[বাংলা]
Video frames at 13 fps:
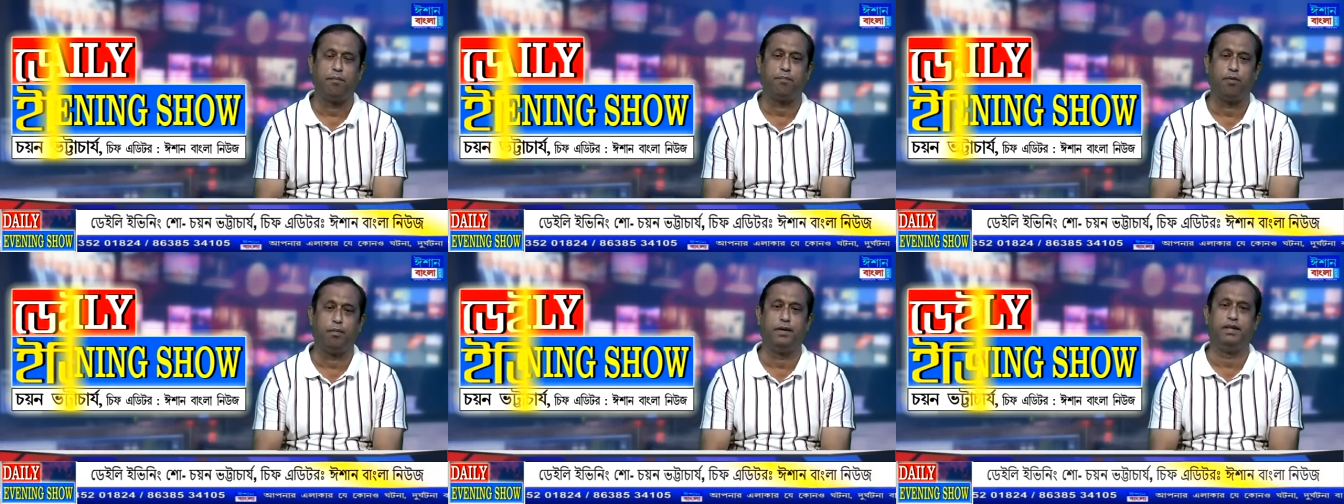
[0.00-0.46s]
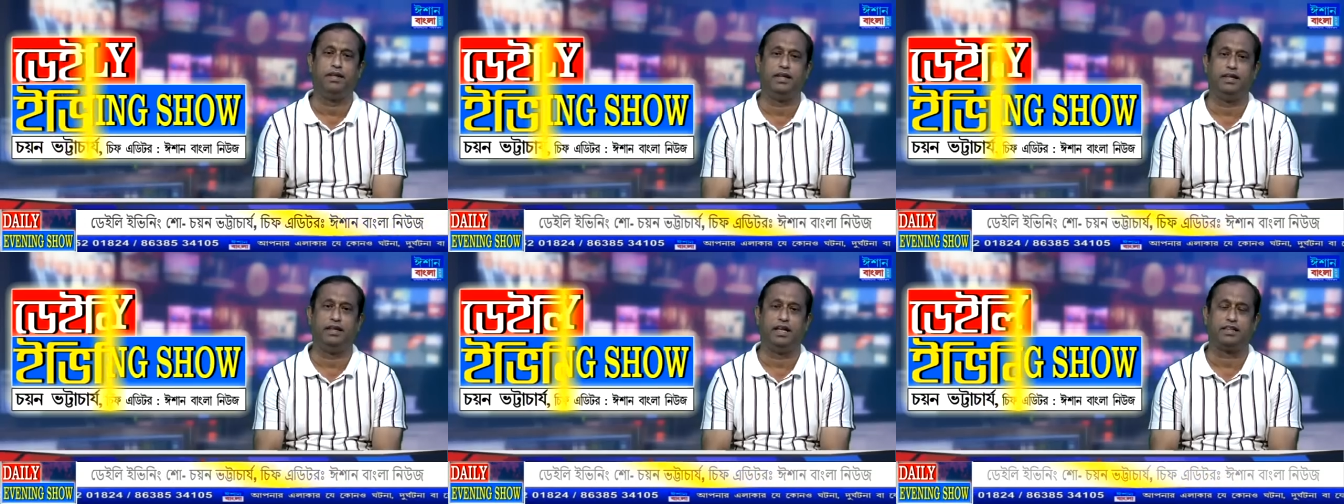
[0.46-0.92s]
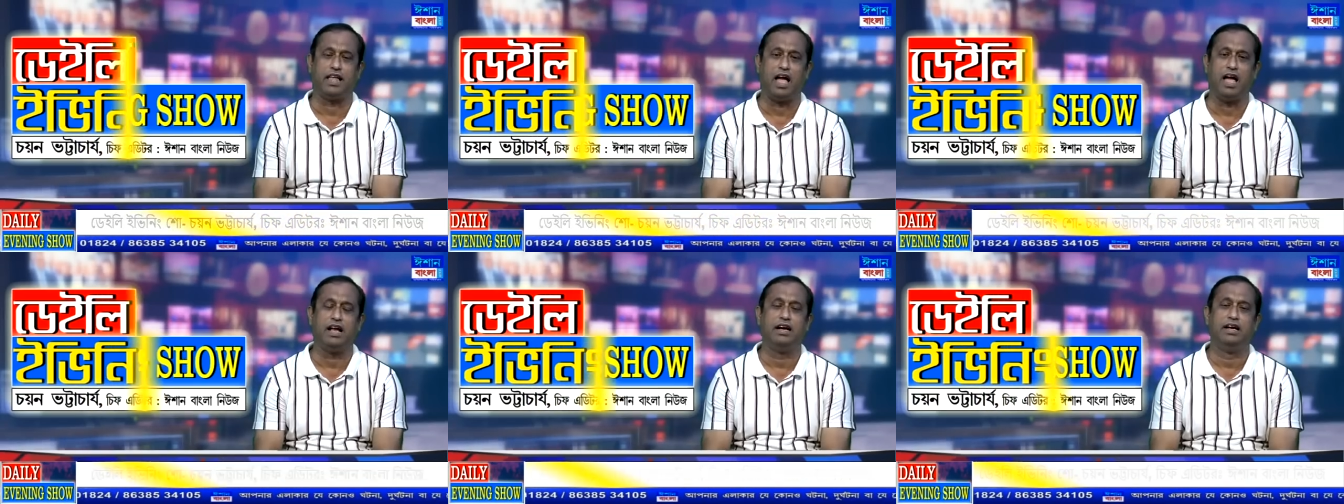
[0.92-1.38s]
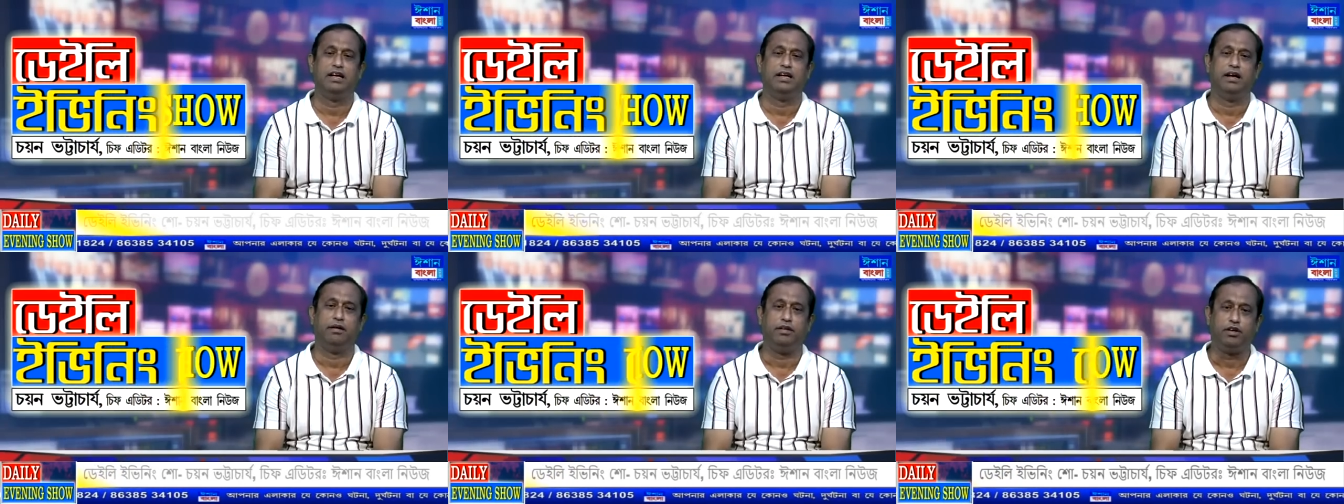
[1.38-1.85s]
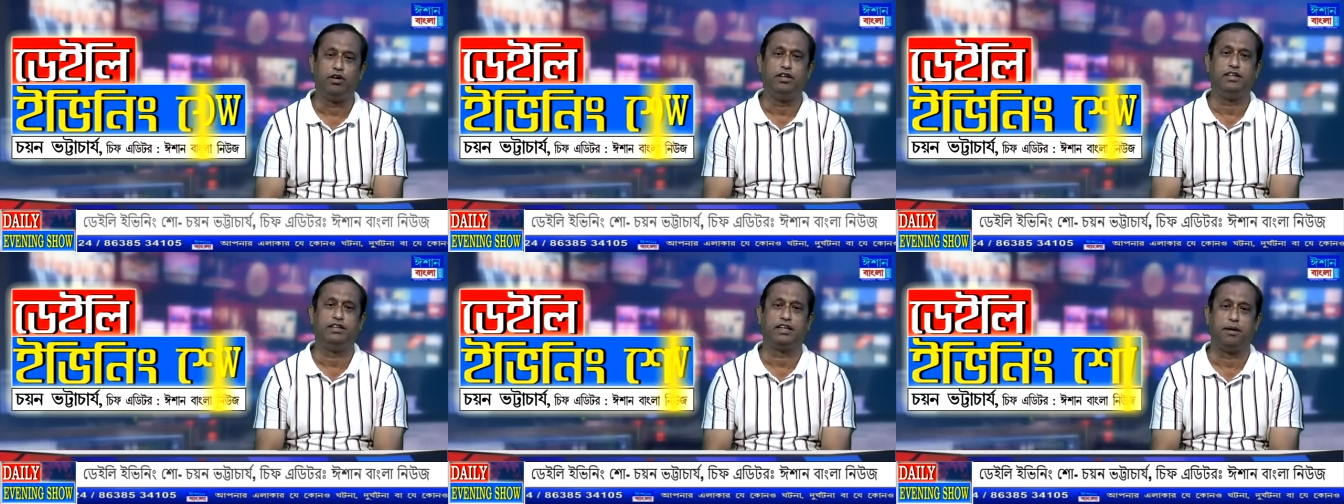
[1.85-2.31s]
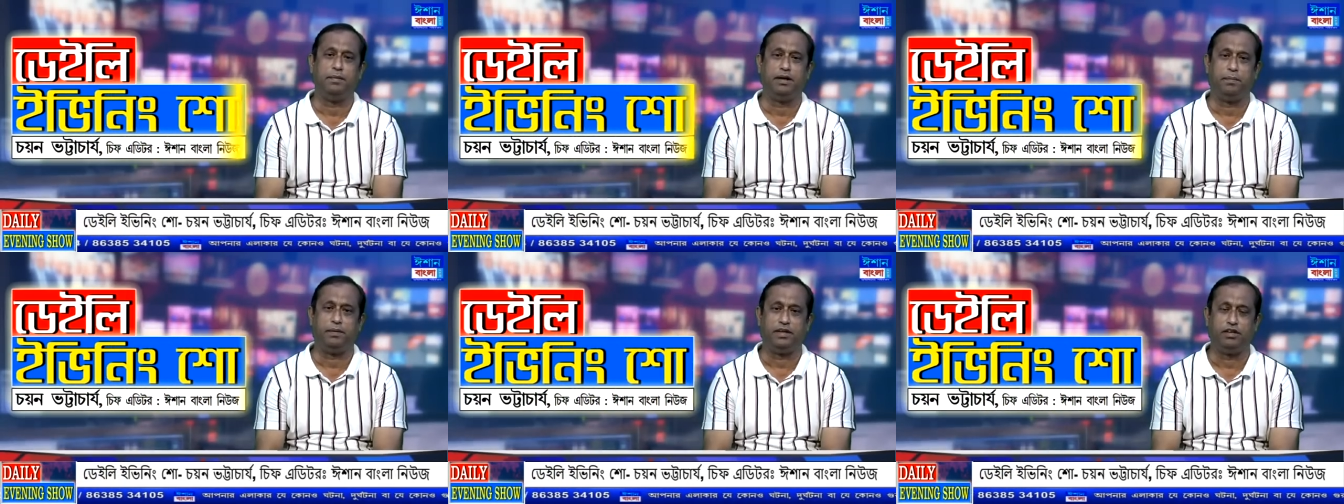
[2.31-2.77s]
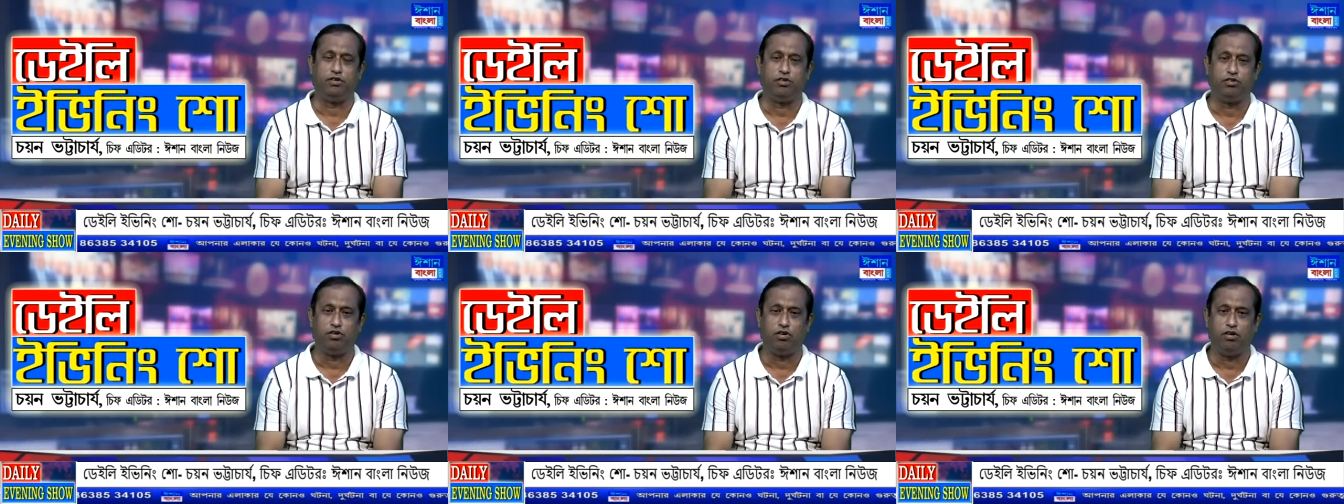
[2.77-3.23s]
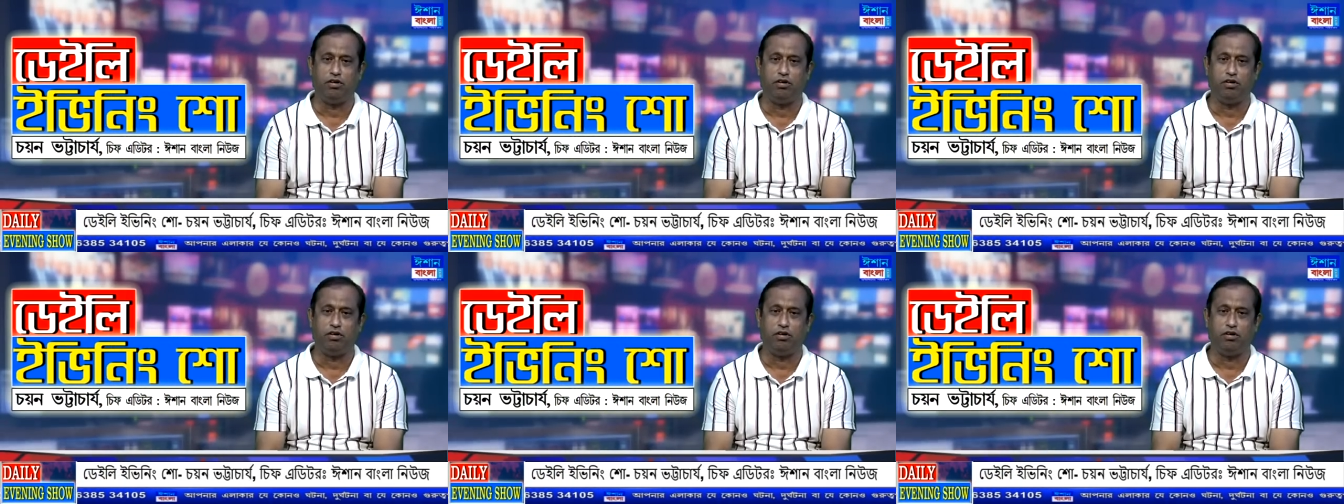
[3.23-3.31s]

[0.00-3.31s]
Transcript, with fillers: প্রবীণ নেতা দীর্ঘদিন থেকে বিজেপিতে জড়িত